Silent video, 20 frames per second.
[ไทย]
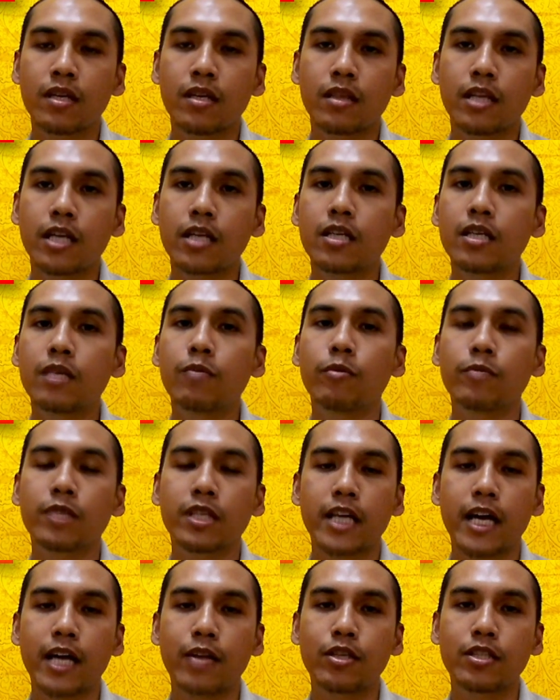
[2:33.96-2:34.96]
นั่นคือผมจะ
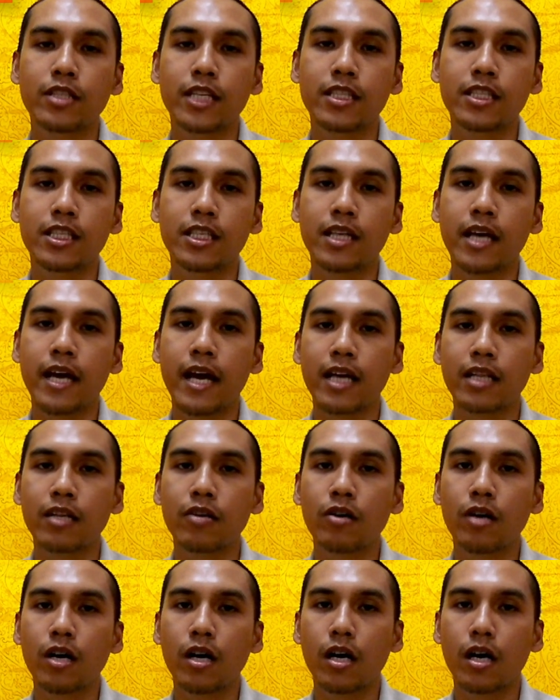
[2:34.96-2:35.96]
แทนด้วยเส้นสีแดง แล้
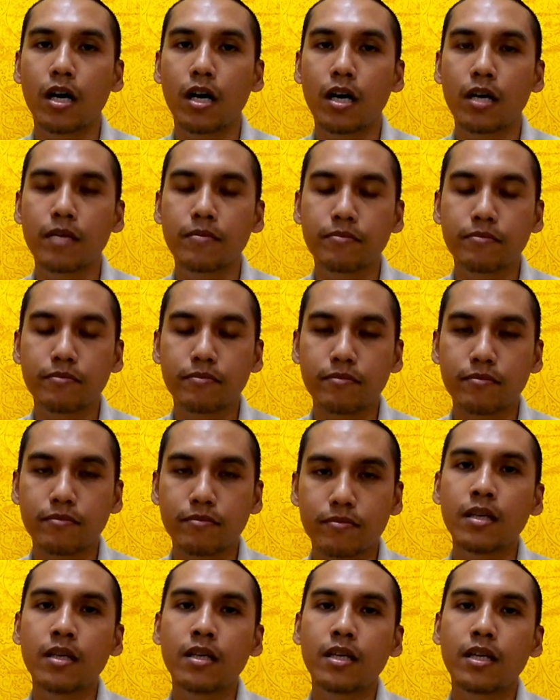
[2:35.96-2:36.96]
วก็
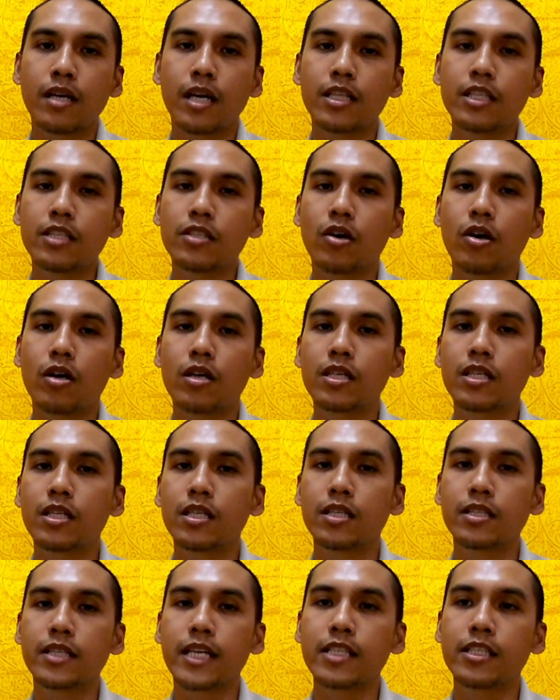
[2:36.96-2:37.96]
อันที่ 2 คื
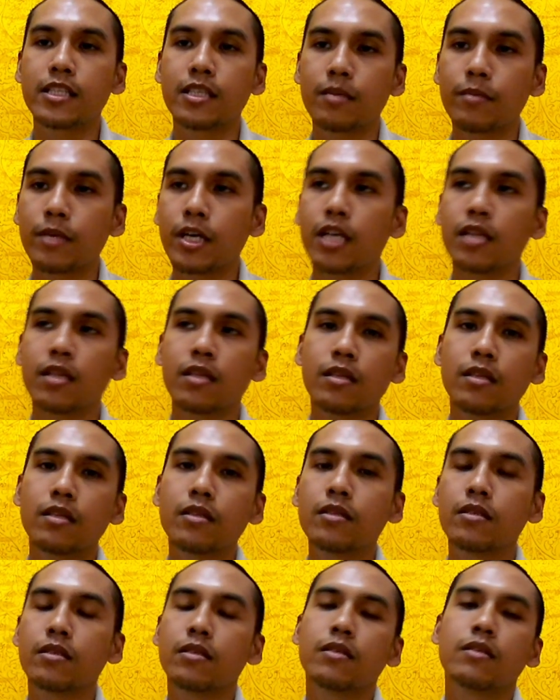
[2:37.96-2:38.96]
อเส้นสีน้ำเงิน
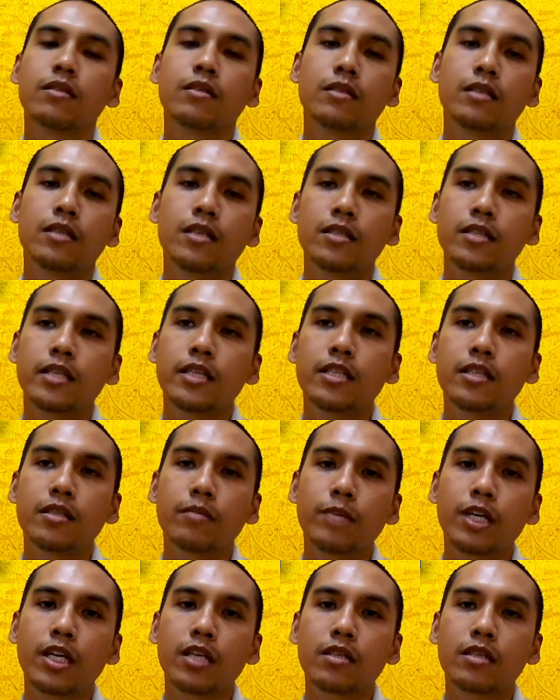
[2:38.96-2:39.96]
เส้นสี
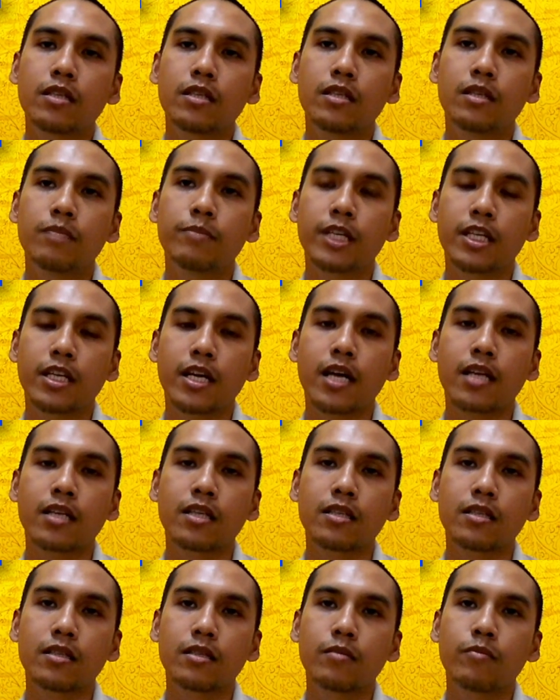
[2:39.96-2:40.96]
น้ำเงิน คือเหมือนกัน
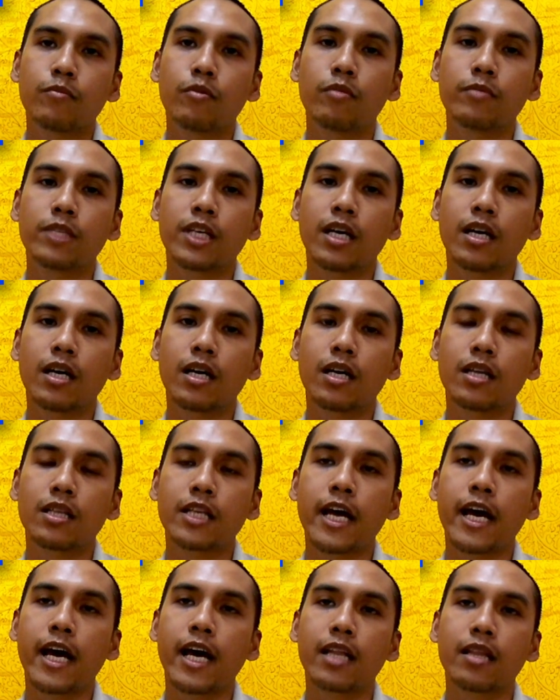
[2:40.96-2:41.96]
ผมจะ
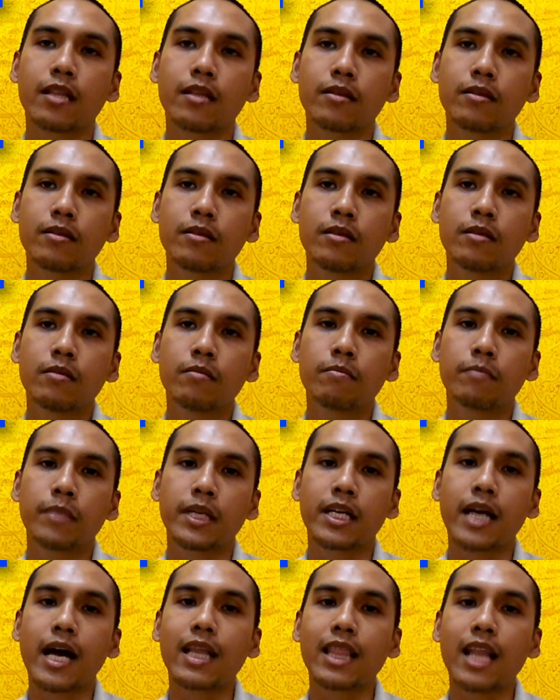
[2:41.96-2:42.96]
แทนเป็
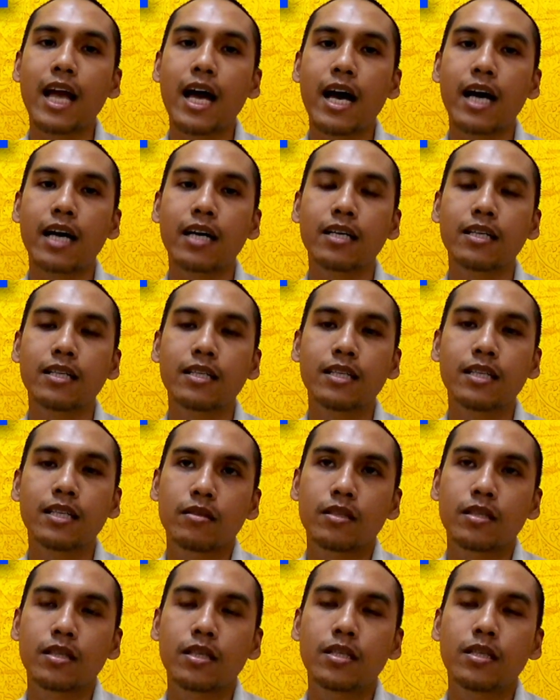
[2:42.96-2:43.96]
นการล่าง
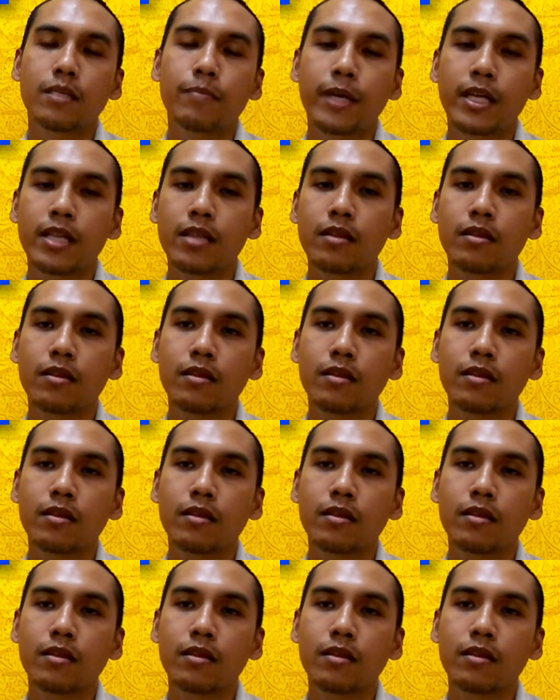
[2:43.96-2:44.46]
คือจะเป็น